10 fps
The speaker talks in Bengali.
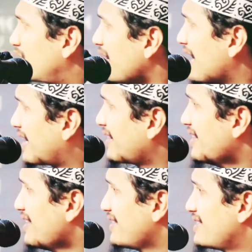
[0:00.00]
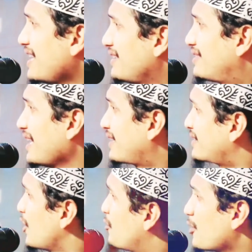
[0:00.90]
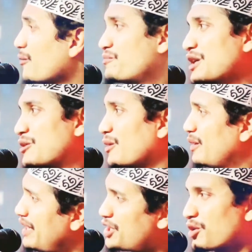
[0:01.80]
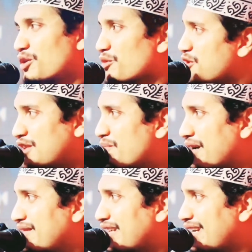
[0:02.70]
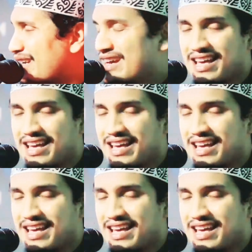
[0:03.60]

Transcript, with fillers: বড় ত্যাগ যেই ত্যাগটা উপলব্ধি করলেই শুধু বুঝতে পারতেন